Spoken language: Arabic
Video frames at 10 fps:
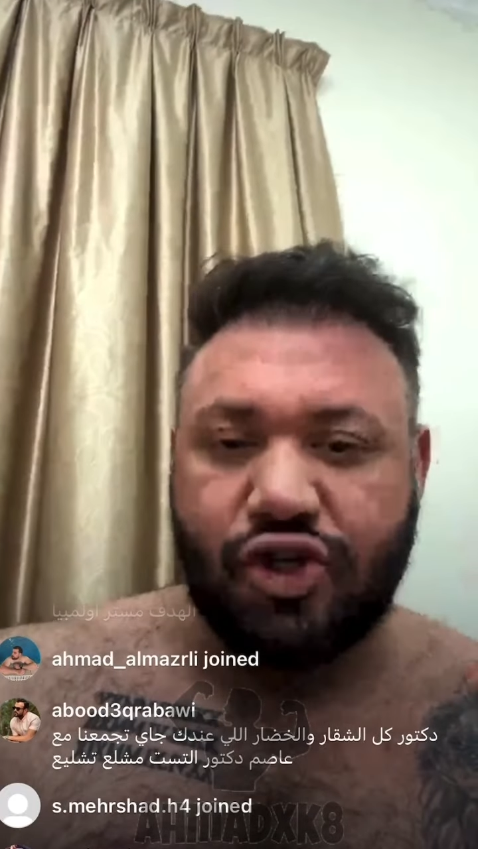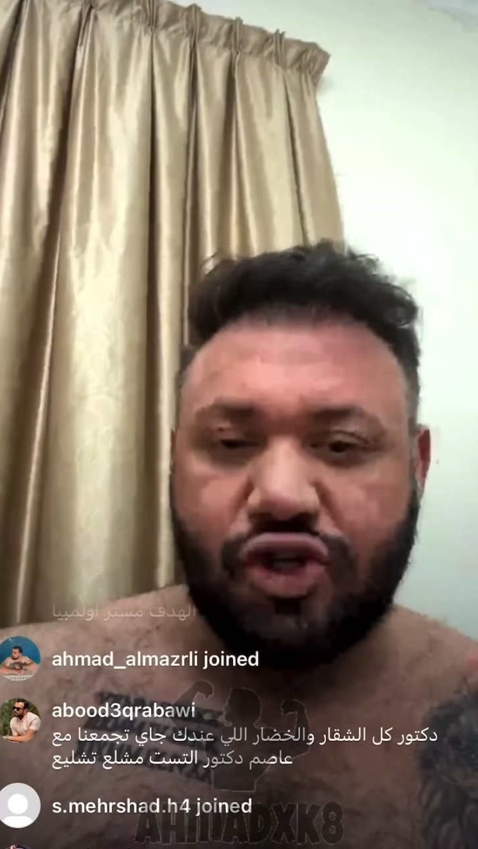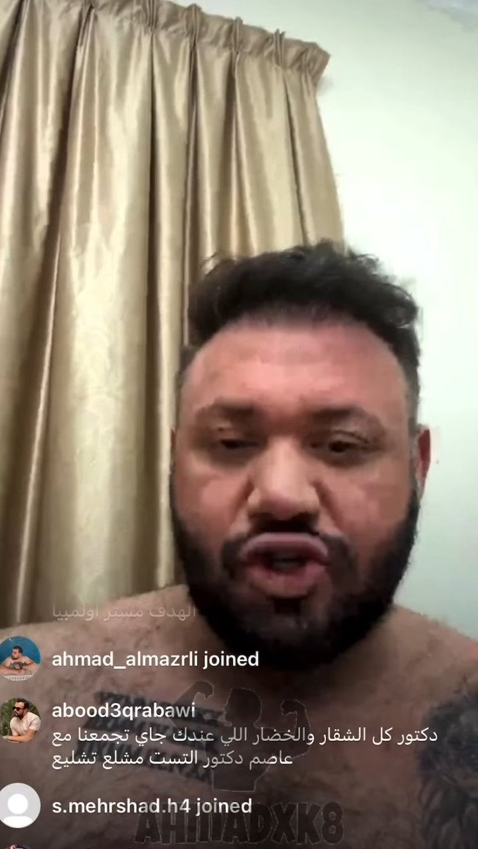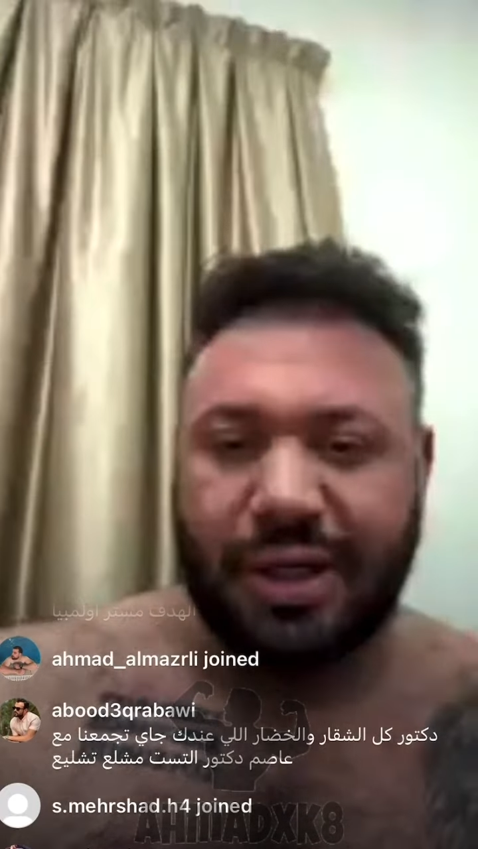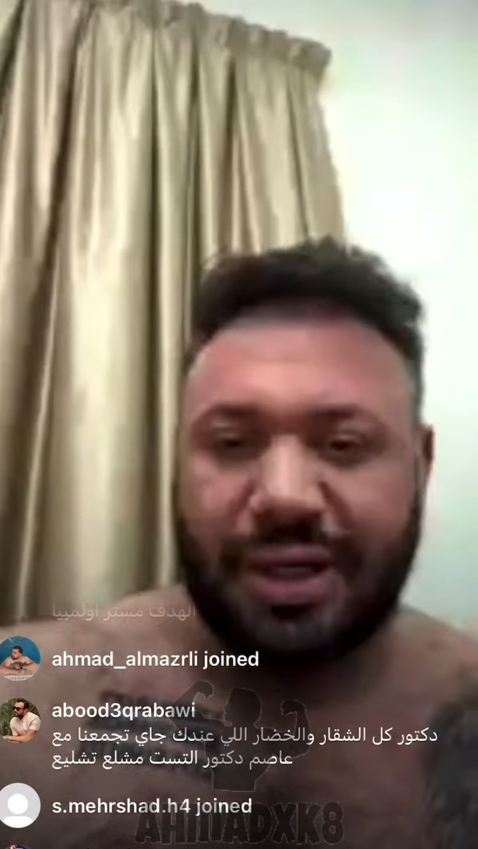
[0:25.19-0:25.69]

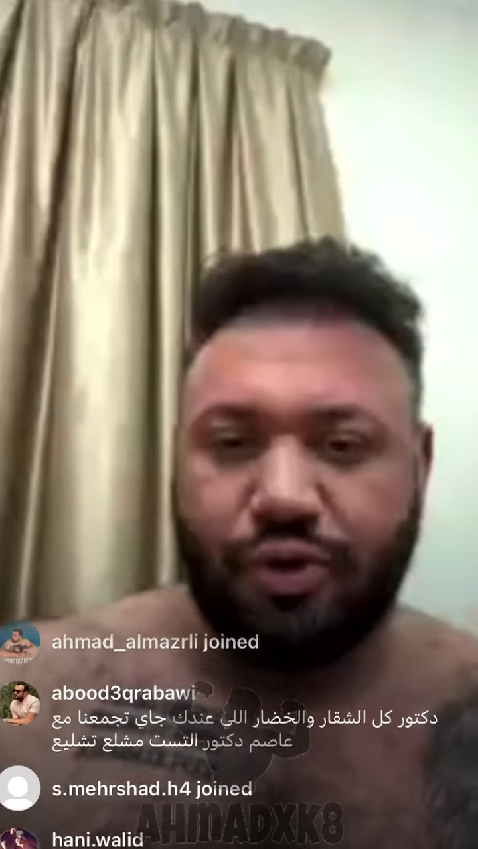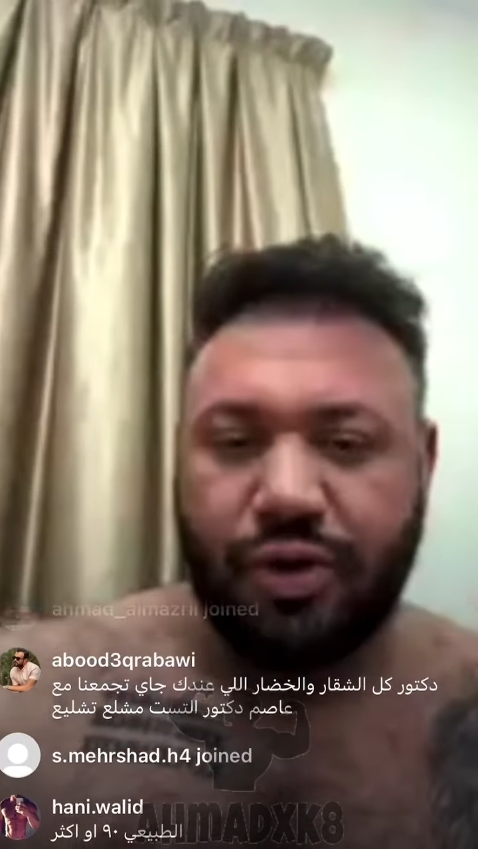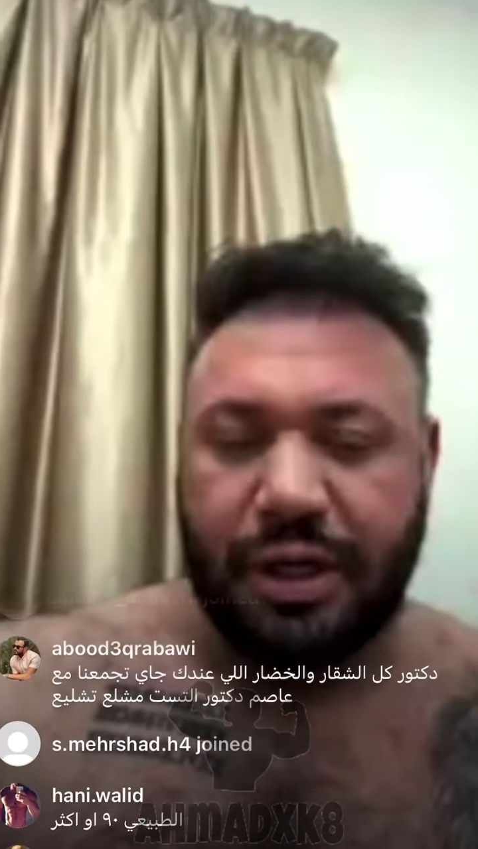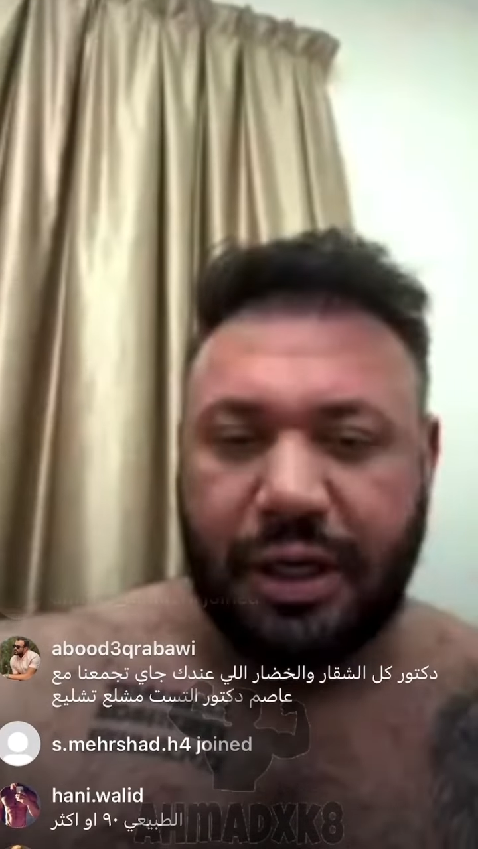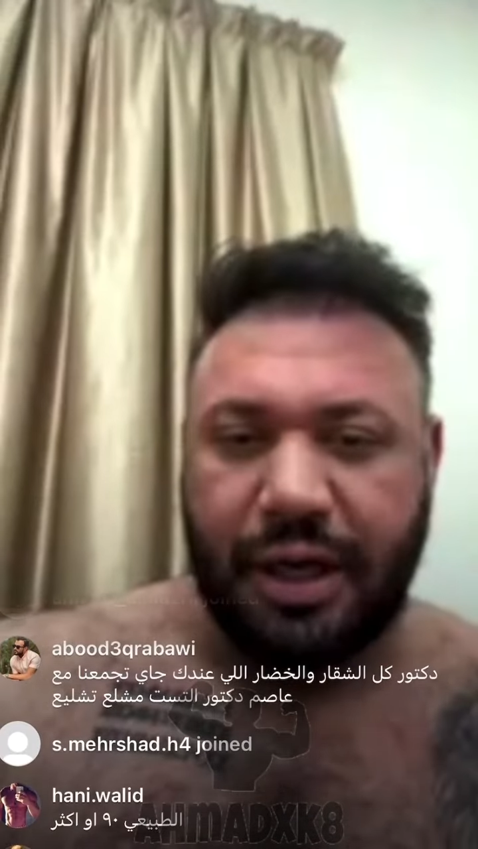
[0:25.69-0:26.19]
بس نجرب
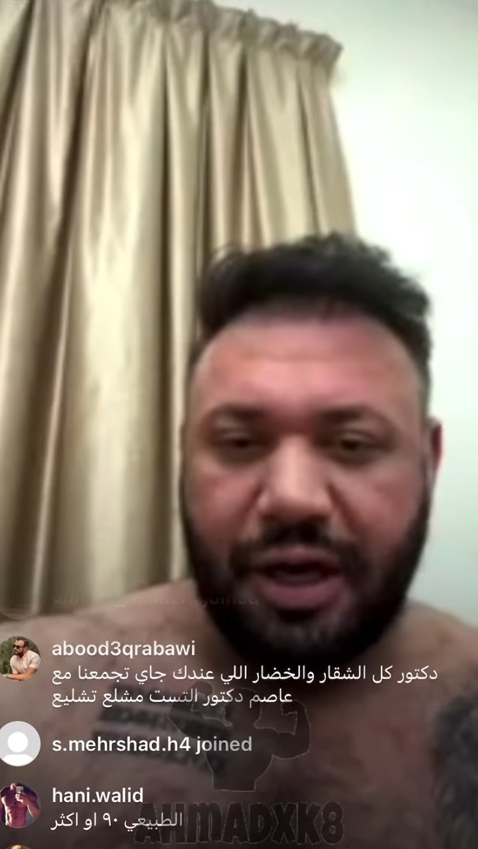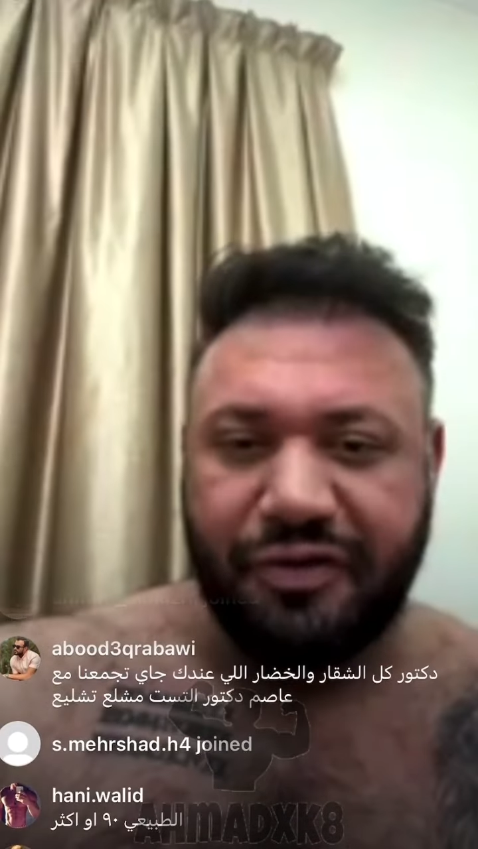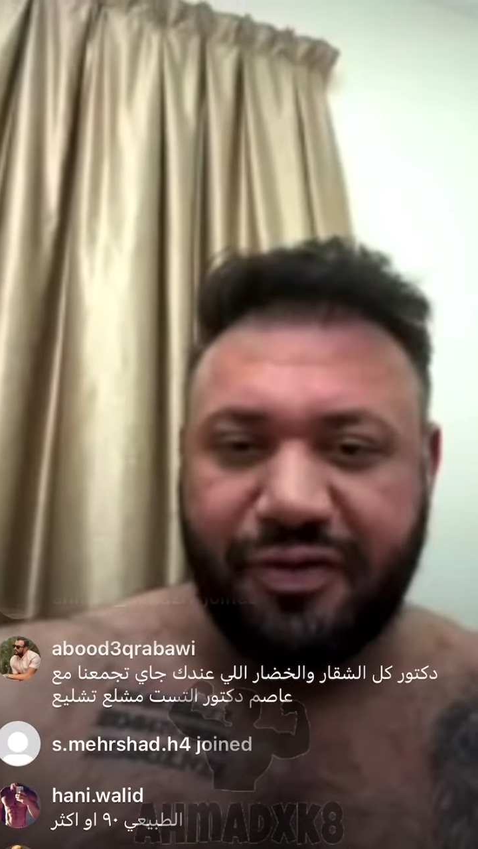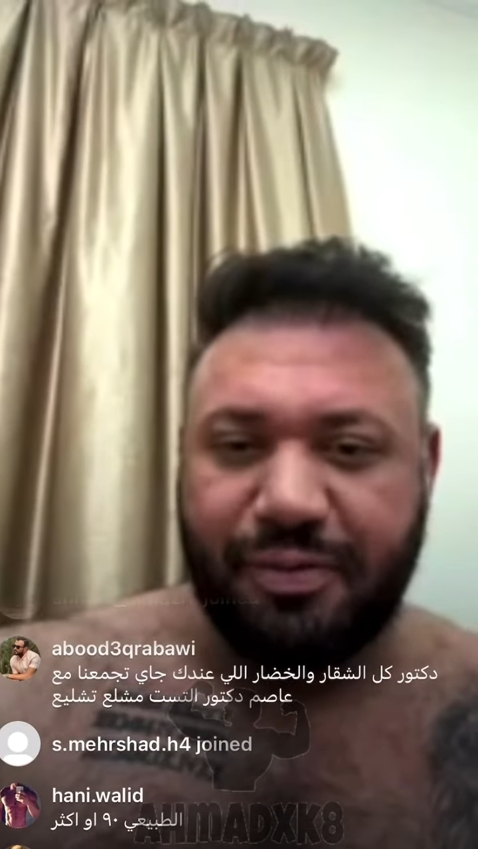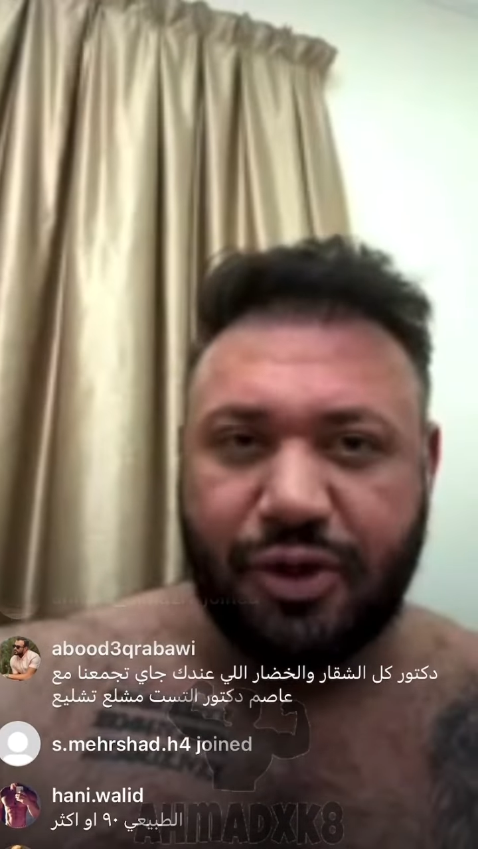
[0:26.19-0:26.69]
كنا اللايف